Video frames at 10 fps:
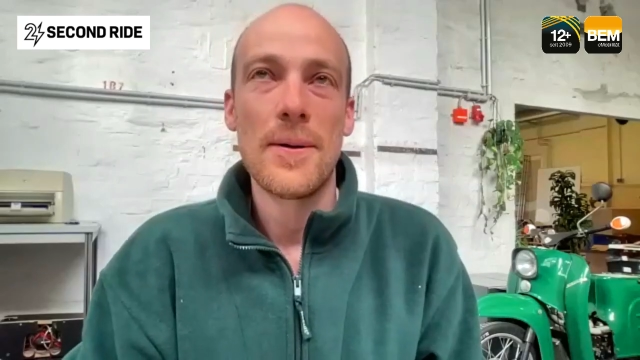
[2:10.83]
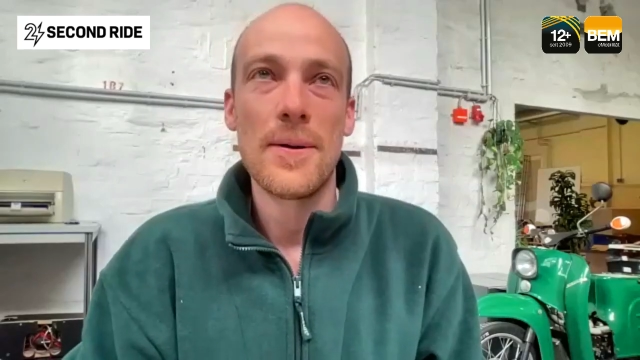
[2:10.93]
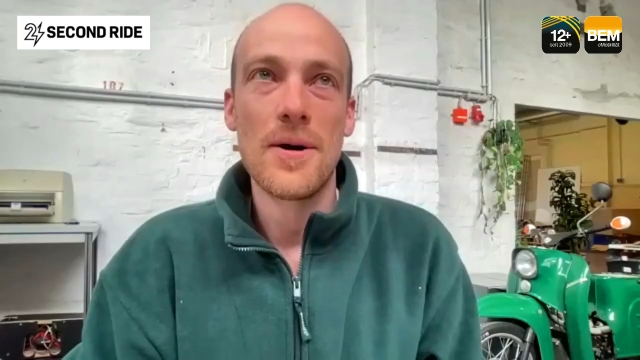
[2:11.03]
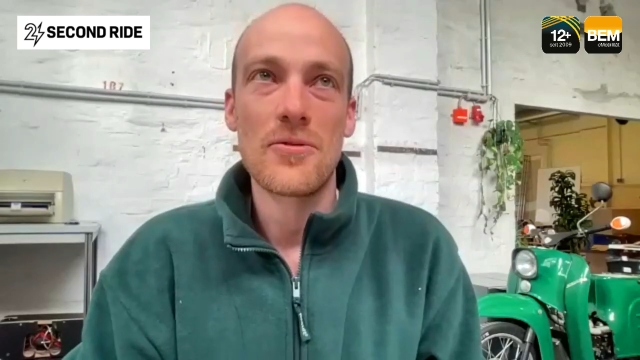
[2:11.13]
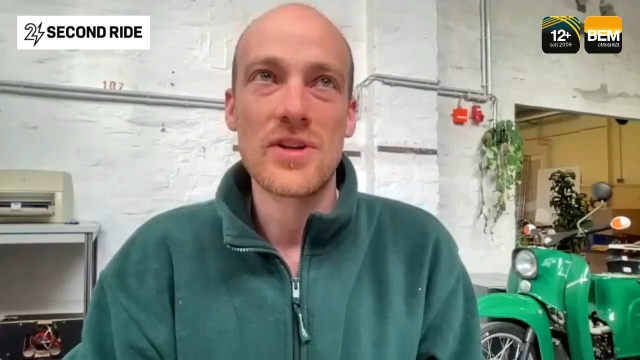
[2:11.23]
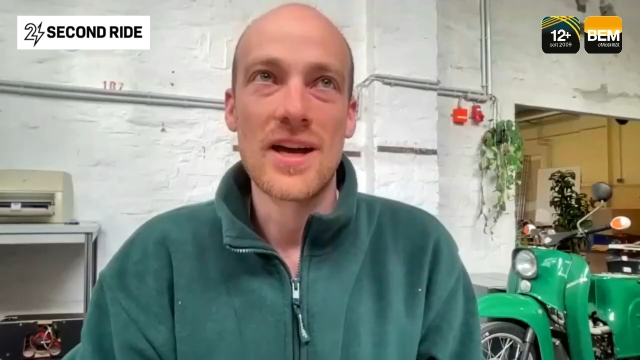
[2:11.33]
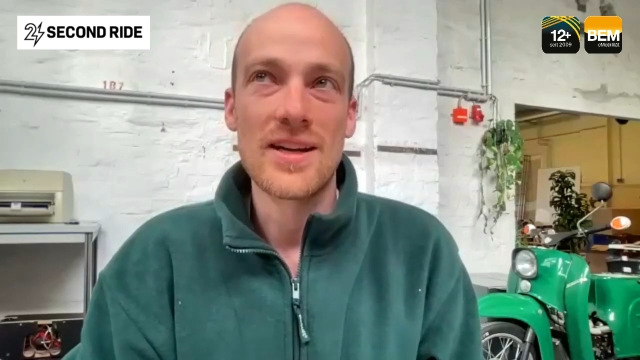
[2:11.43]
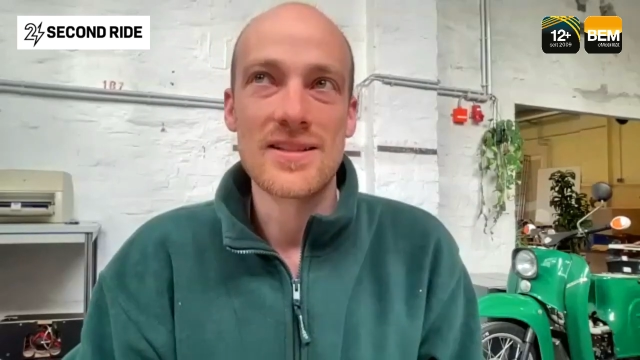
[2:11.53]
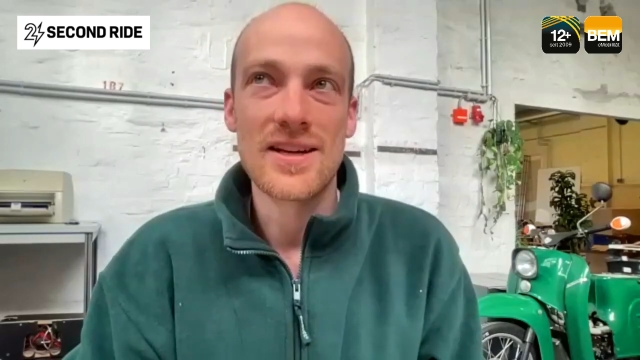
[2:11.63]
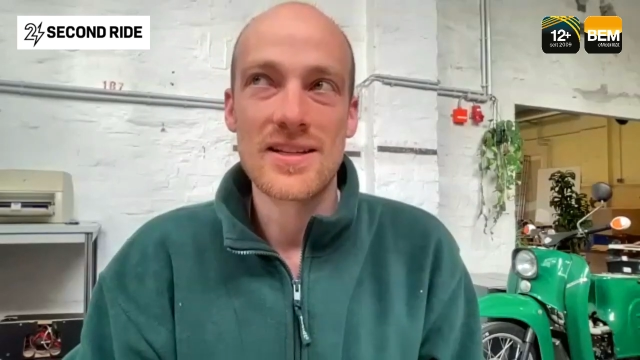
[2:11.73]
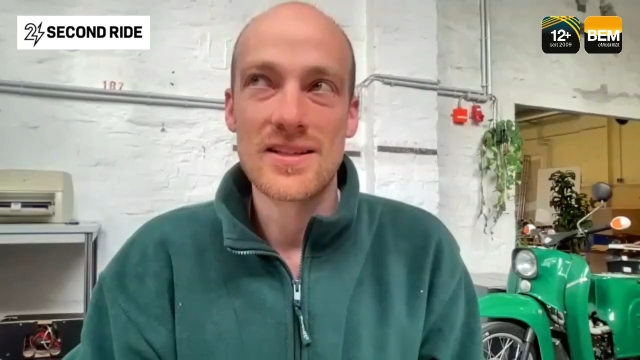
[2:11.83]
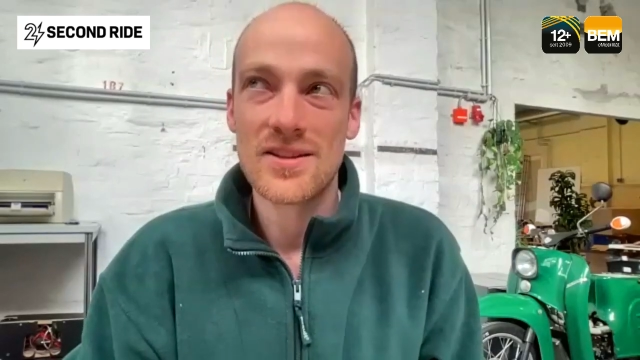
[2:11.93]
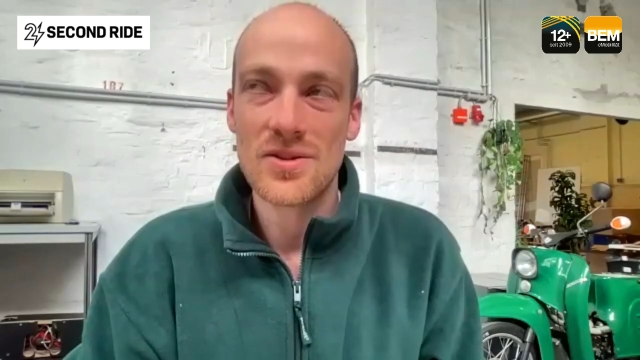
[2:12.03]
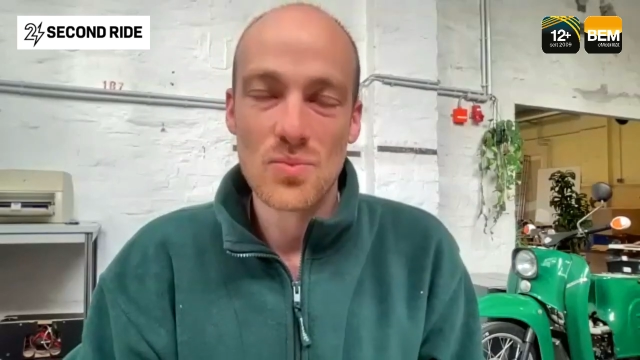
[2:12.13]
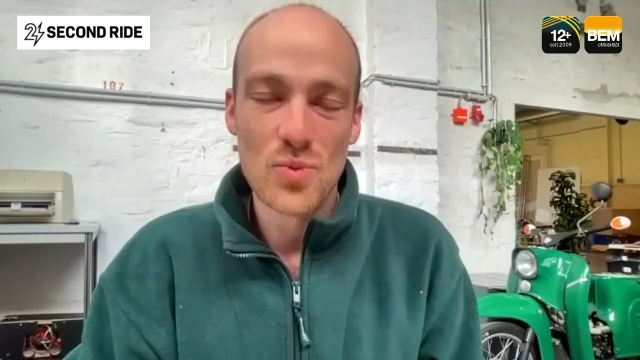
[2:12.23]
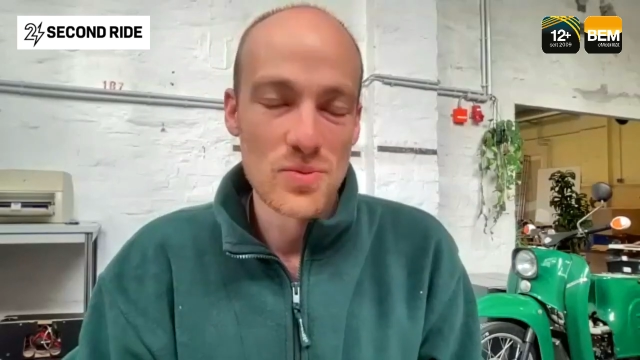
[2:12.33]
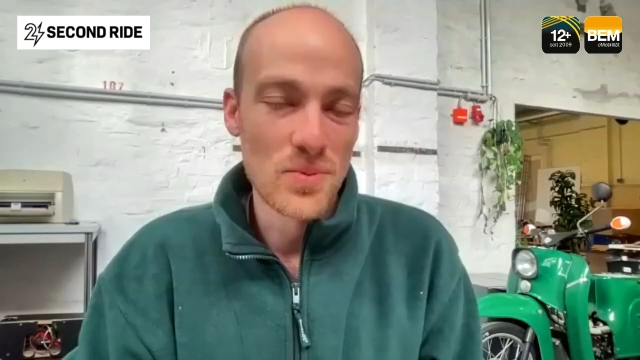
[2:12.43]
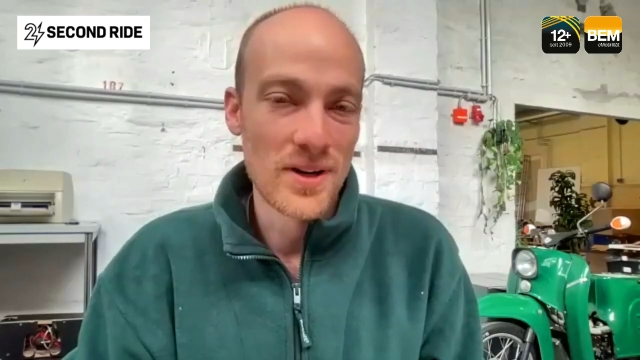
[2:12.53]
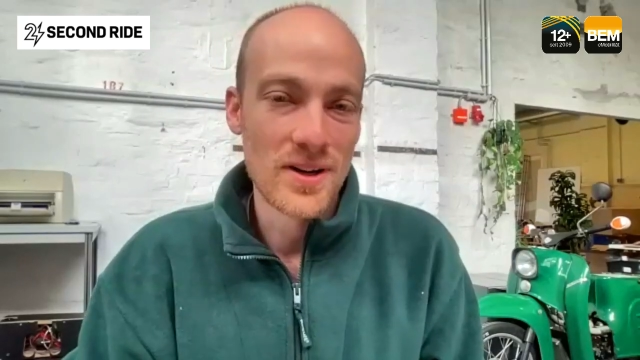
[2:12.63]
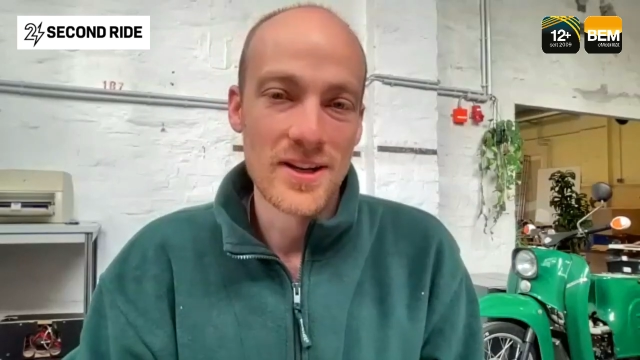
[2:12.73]
Äh, auf der anderen Seite muss
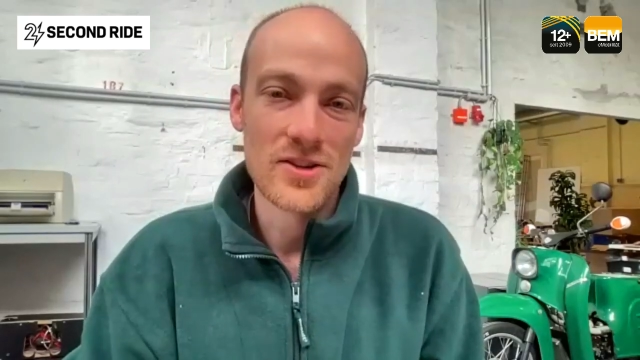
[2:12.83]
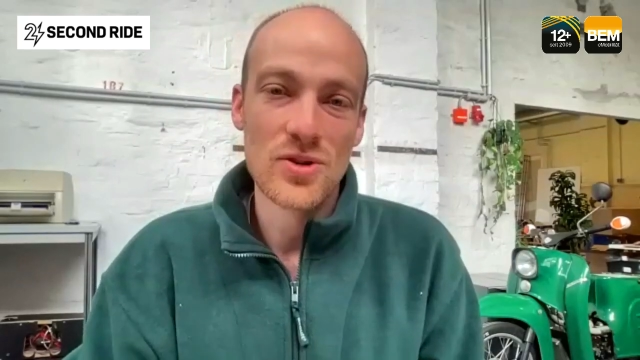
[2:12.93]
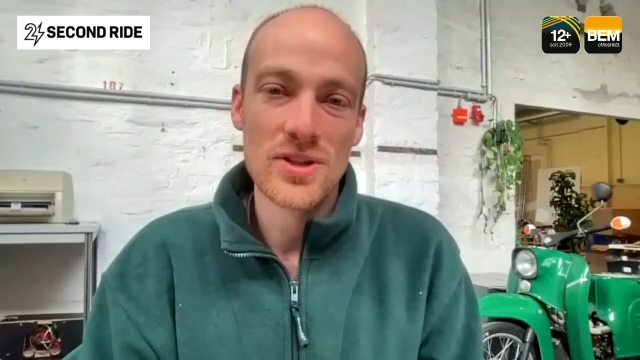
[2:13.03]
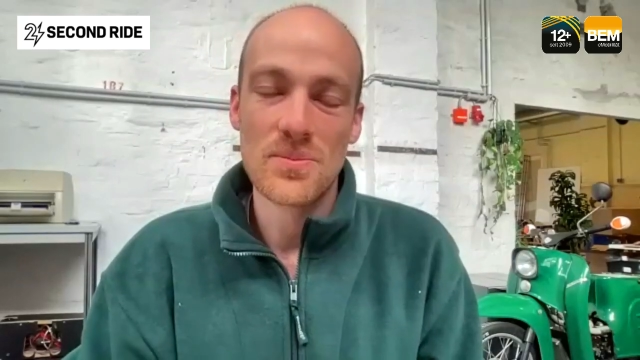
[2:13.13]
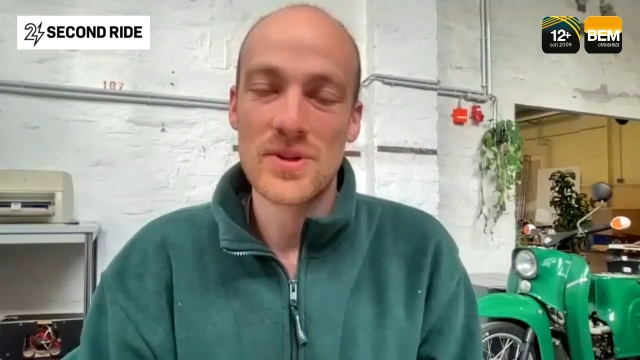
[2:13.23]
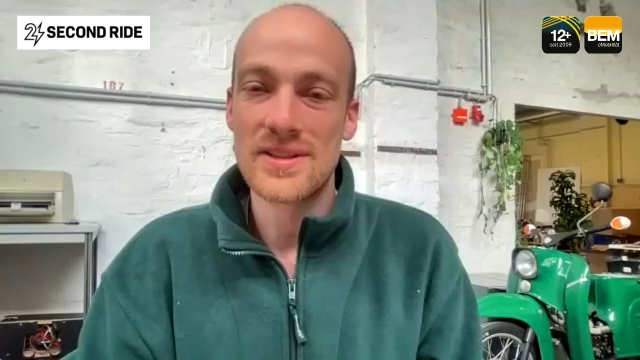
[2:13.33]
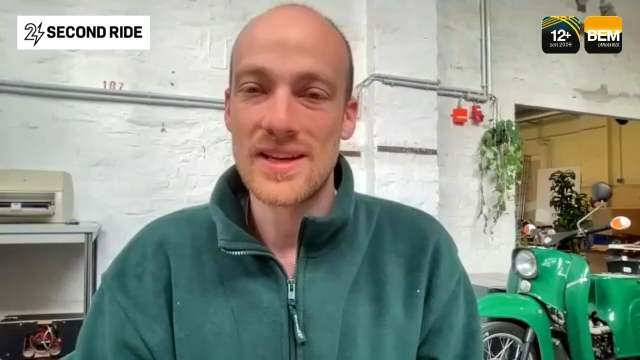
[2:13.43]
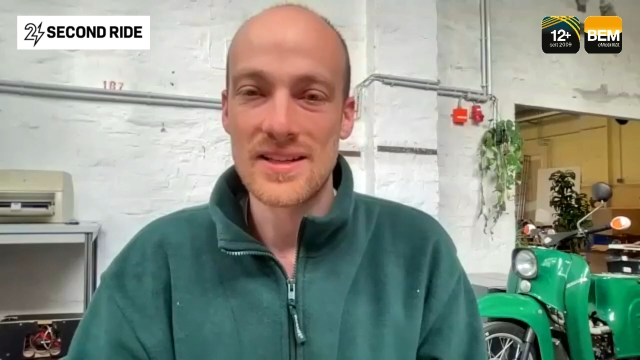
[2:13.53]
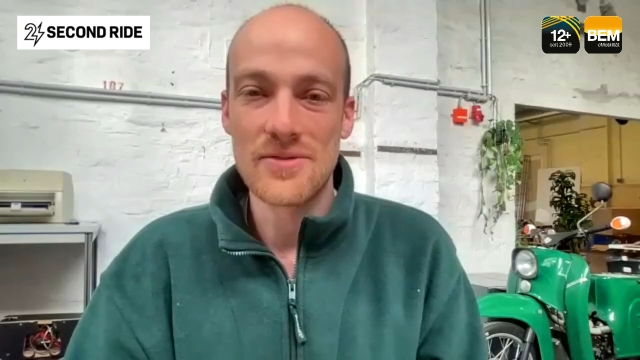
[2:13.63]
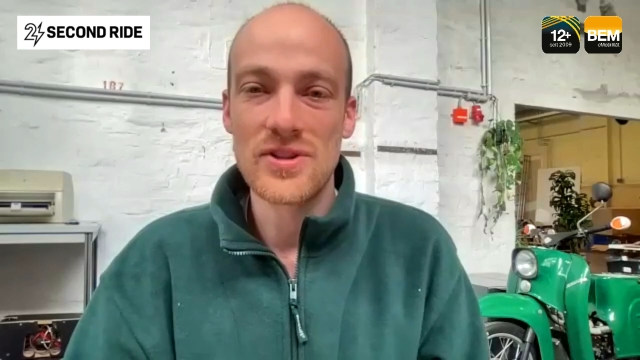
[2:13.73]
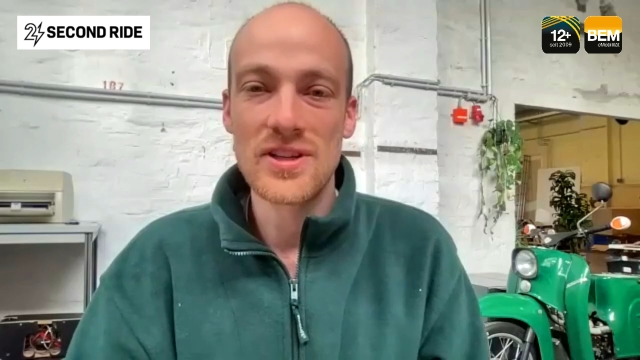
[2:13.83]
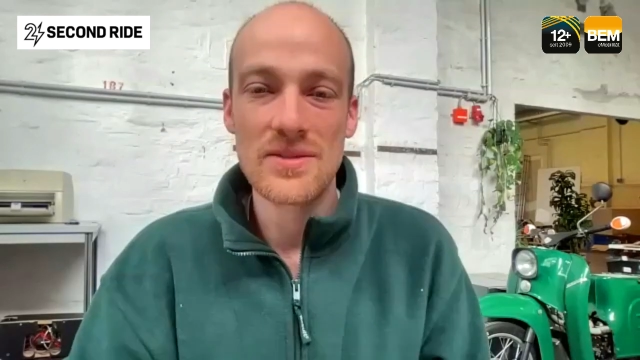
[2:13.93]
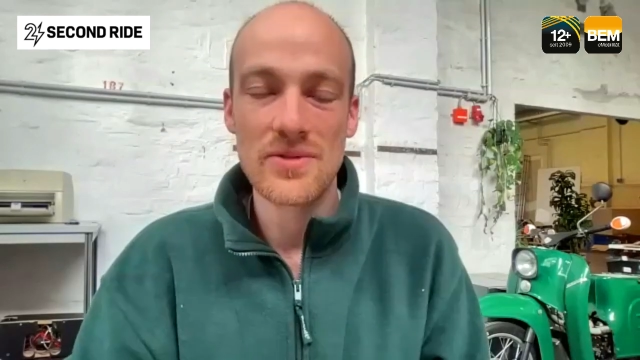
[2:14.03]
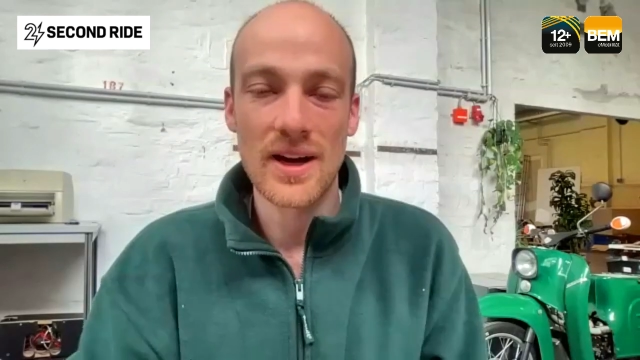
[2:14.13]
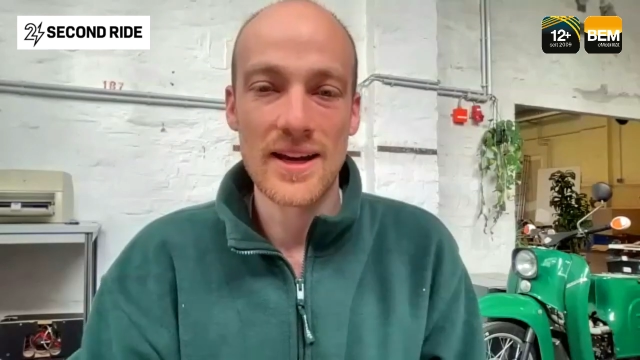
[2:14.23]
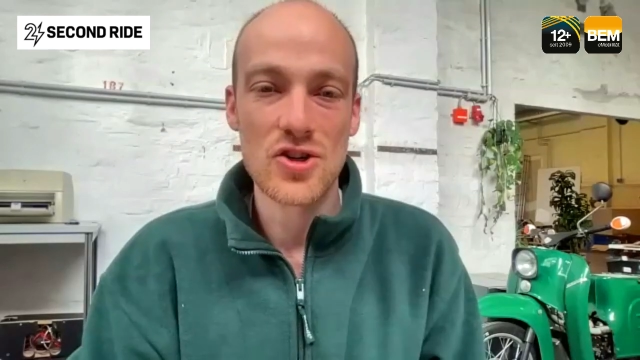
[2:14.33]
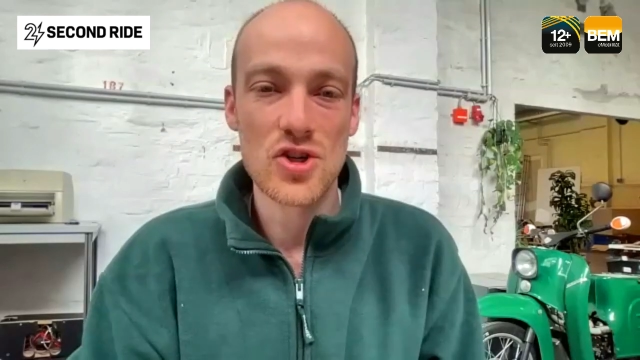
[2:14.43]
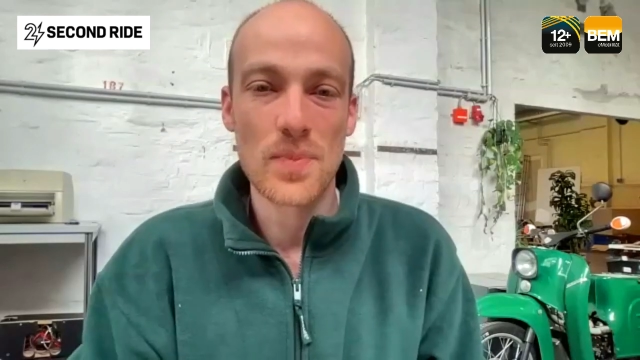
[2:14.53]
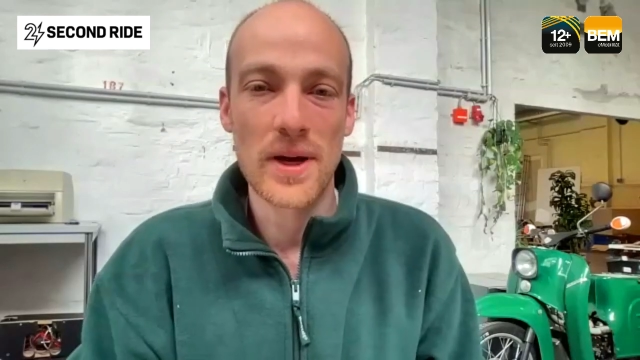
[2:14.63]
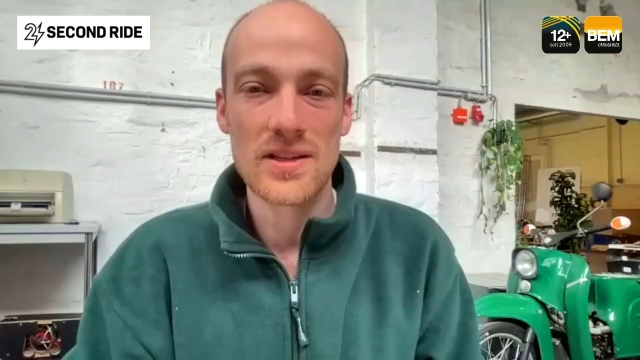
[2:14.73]
man natürlich mit sehr, sehr vielen Lieferanten
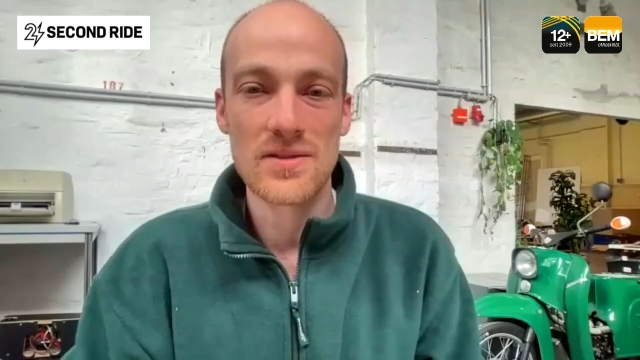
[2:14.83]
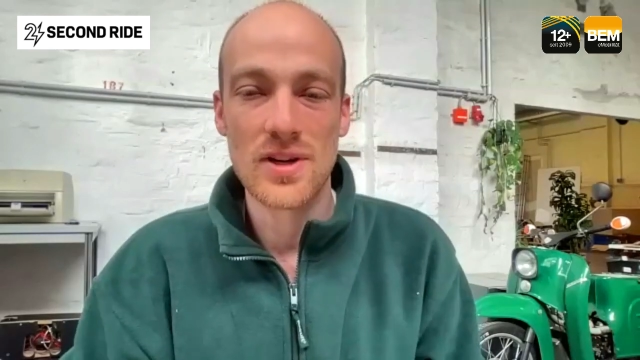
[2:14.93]
sprechen.